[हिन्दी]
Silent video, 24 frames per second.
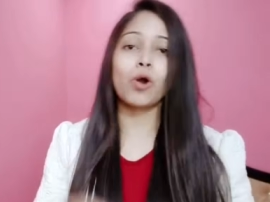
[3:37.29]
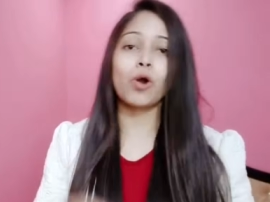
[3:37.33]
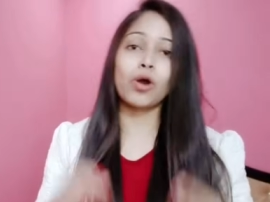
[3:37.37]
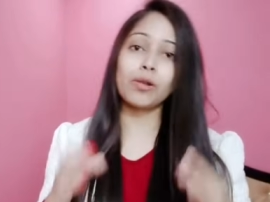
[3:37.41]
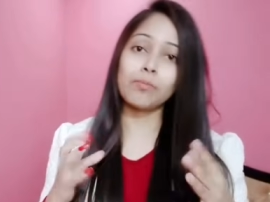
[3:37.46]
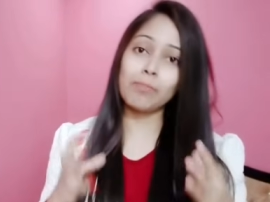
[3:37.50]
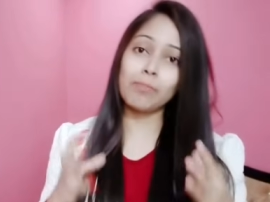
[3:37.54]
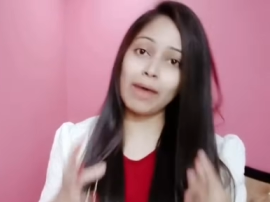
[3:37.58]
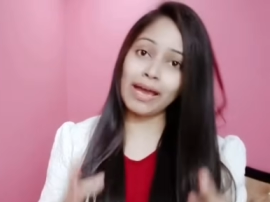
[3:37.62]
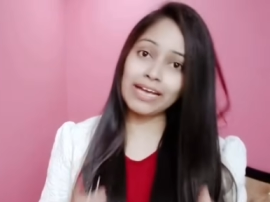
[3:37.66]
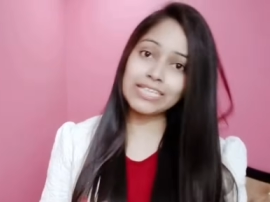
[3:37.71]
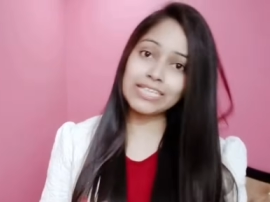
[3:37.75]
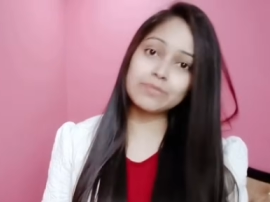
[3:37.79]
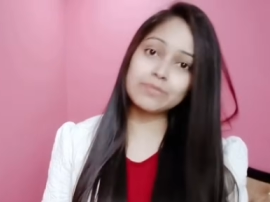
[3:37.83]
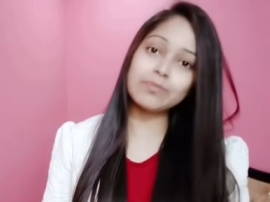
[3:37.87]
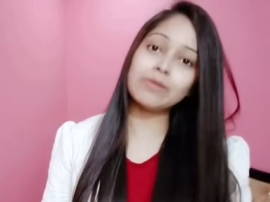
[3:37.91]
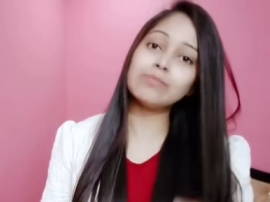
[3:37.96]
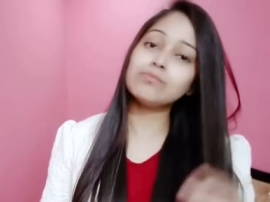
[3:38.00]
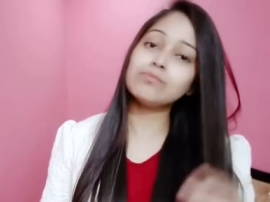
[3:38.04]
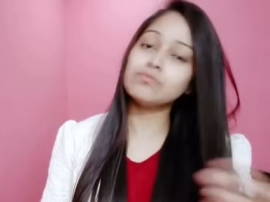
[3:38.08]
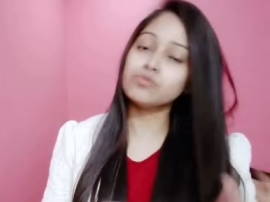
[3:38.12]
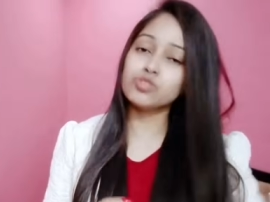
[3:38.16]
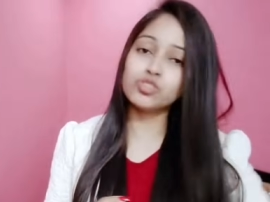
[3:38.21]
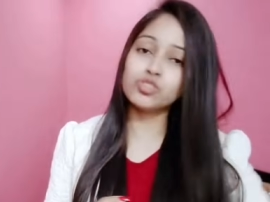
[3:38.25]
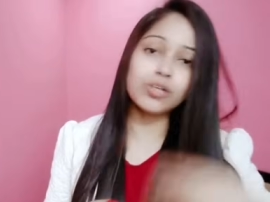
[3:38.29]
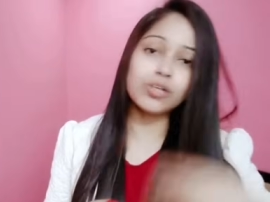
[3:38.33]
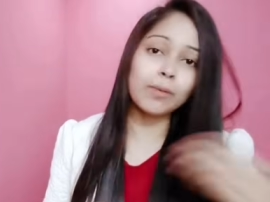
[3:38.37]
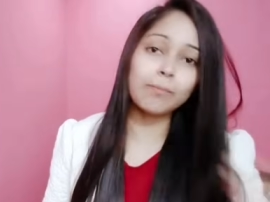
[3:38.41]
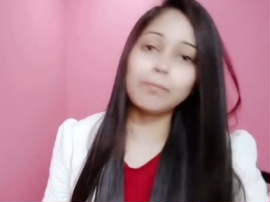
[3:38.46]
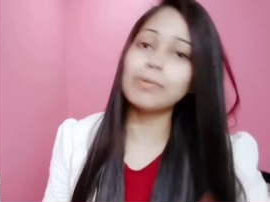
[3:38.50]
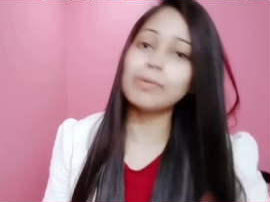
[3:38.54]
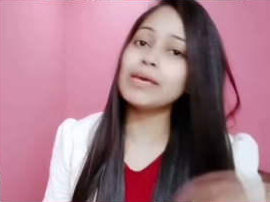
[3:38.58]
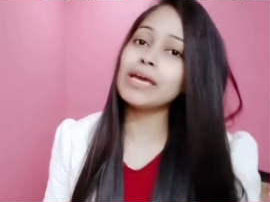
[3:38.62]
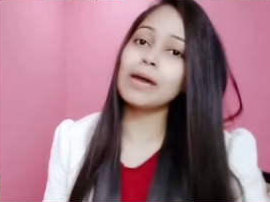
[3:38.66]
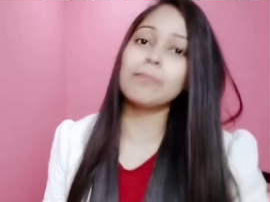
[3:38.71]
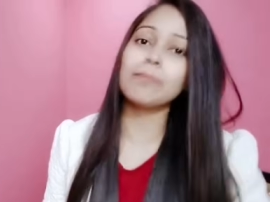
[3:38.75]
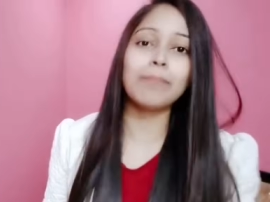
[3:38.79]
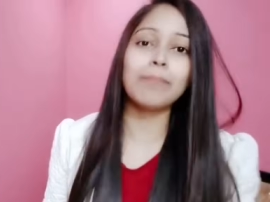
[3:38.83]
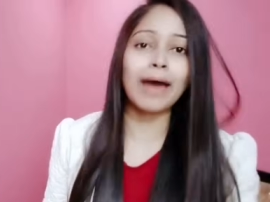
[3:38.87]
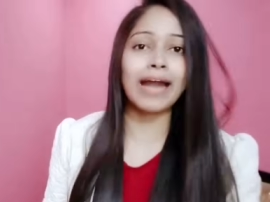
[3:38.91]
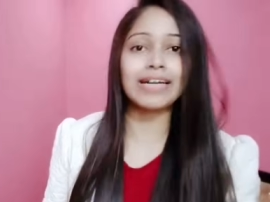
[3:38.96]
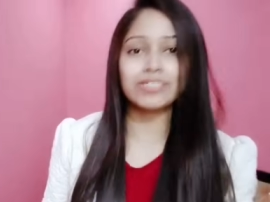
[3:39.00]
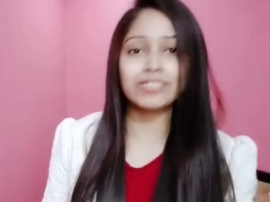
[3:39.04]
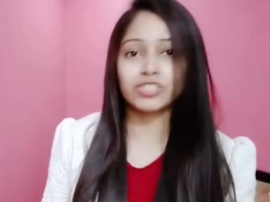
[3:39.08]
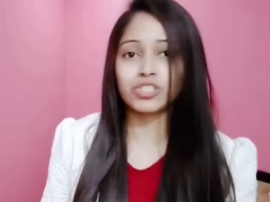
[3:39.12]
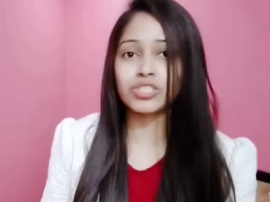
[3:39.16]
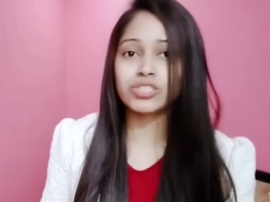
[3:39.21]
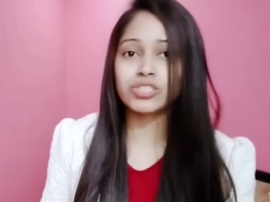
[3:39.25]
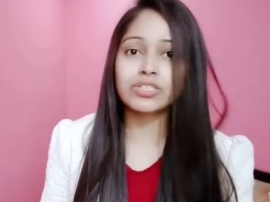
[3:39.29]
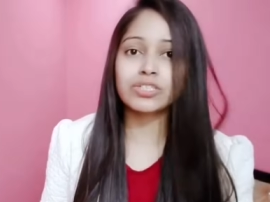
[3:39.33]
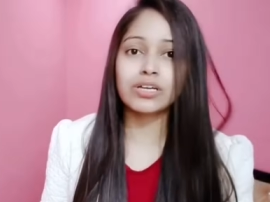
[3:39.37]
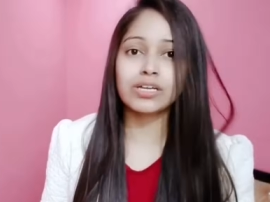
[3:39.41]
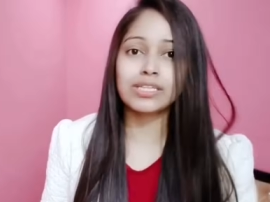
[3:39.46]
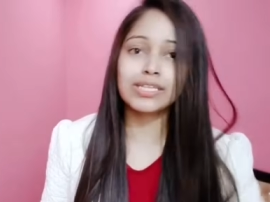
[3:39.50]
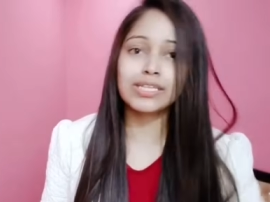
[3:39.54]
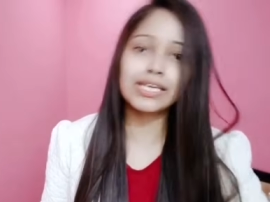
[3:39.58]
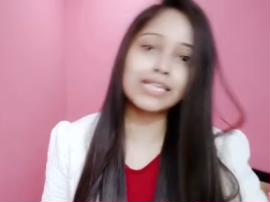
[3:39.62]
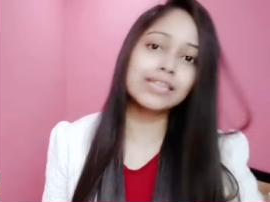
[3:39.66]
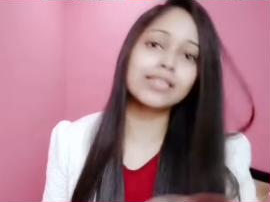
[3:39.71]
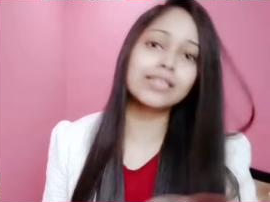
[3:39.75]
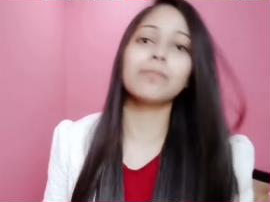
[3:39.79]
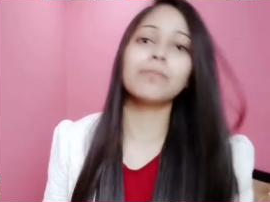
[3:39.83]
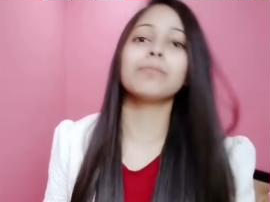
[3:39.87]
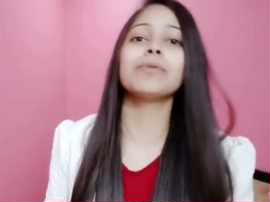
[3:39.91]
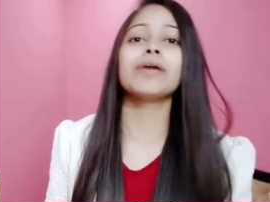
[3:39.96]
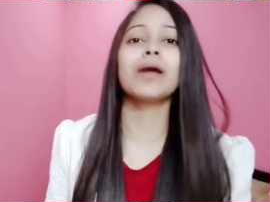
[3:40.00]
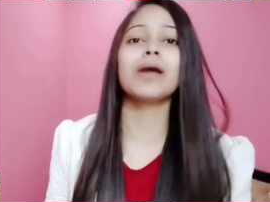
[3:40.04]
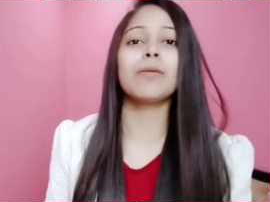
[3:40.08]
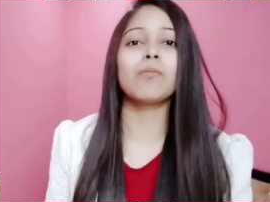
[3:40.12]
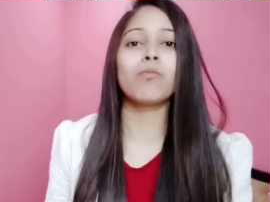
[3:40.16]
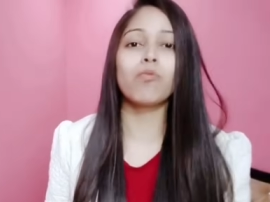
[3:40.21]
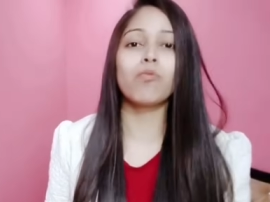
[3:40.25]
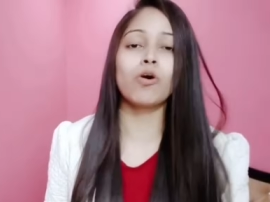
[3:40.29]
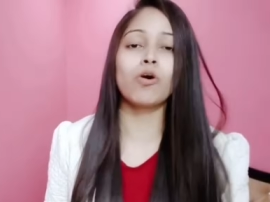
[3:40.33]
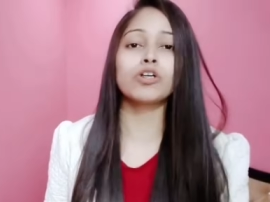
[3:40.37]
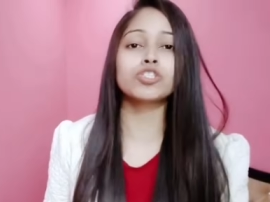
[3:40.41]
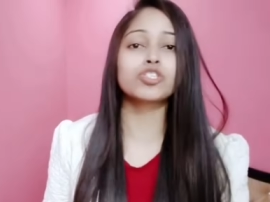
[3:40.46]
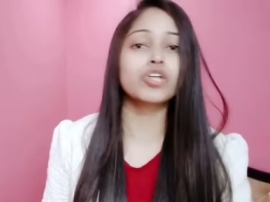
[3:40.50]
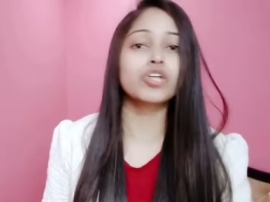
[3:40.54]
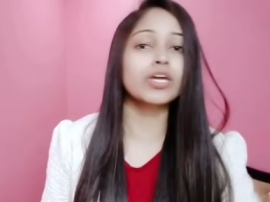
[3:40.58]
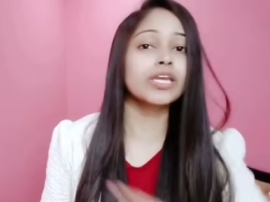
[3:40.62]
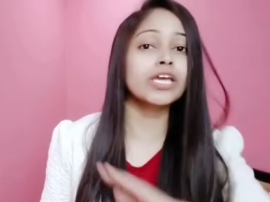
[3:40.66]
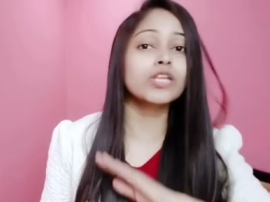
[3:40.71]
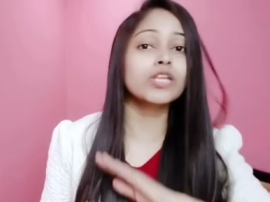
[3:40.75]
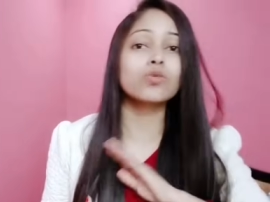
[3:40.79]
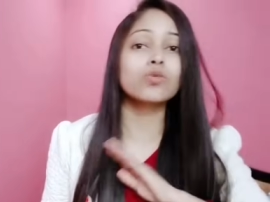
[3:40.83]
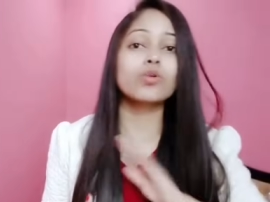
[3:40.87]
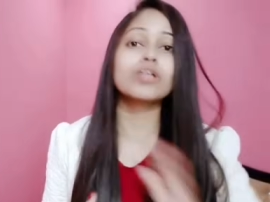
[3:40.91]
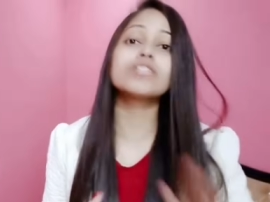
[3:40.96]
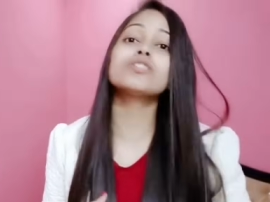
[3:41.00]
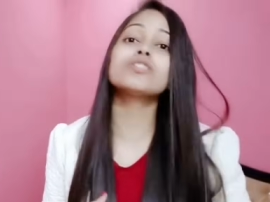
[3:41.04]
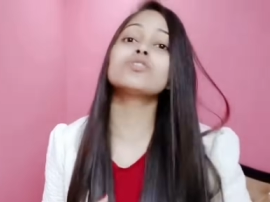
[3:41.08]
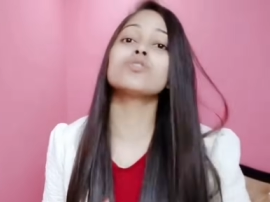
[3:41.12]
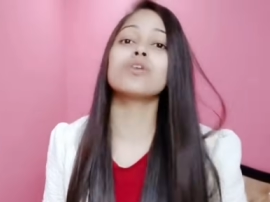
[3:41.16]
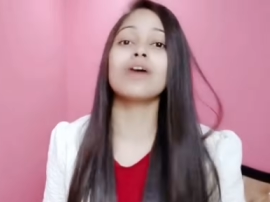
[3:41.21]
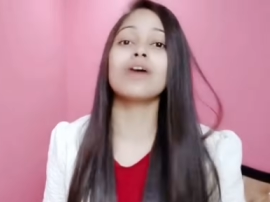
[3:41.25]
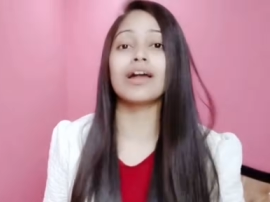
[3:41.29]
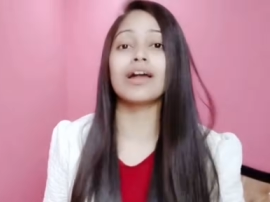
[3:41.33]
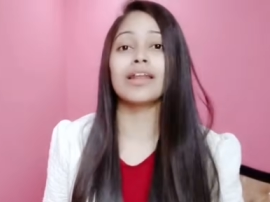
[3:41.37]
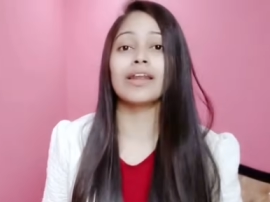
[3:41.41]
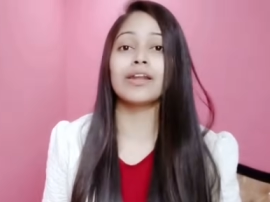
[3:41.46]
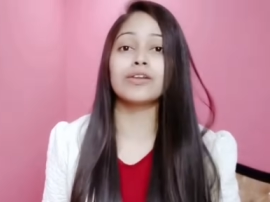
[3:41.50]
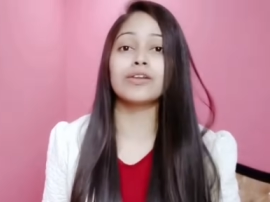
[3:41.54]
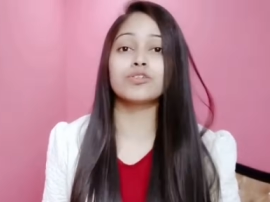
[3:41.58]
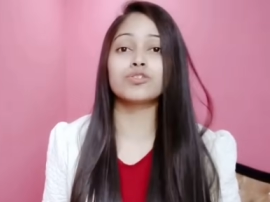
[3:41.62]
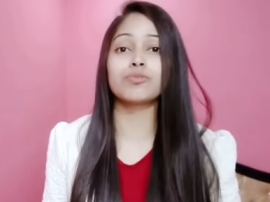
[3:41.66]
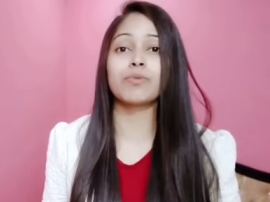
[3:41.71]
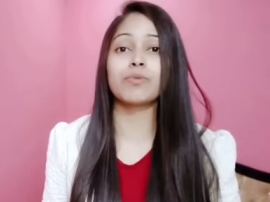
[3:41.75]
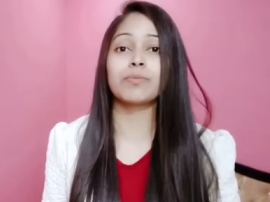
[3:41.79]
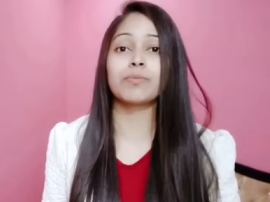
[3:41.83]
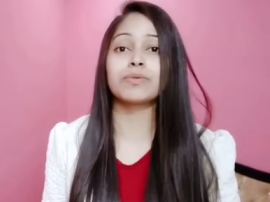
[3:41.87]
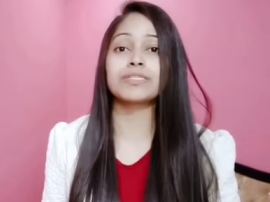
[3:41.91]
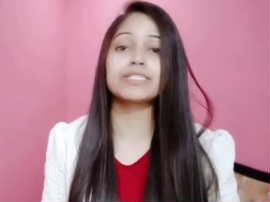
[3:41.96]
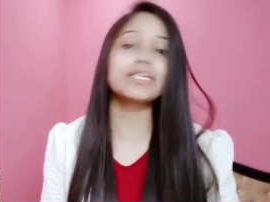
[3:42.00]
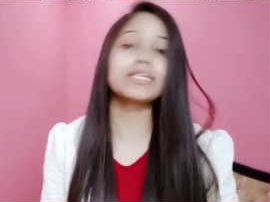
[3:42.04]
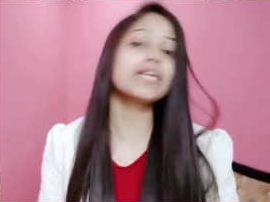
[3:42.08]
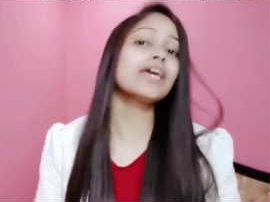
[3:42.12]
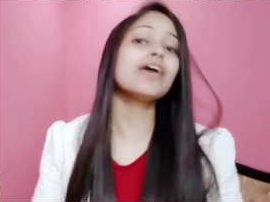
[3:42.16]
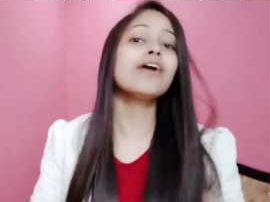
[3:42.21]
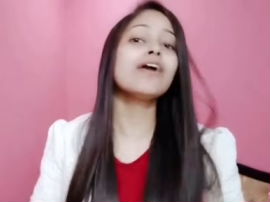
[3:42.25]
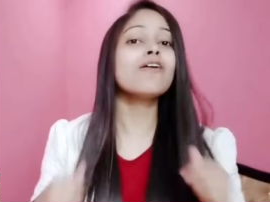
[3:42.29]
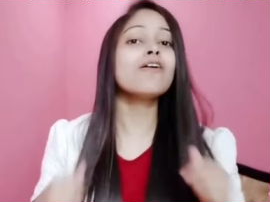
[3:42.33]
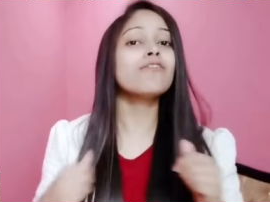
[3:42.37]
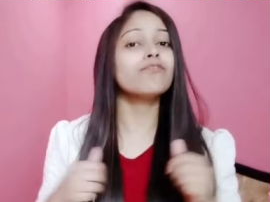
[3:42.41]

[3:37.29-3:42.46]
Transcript: और मैक्सिमम जब भी आप पैड चेंज करती है तब भी आप वॉश करके तुरंत सुखा ले टिश्यू पेपर से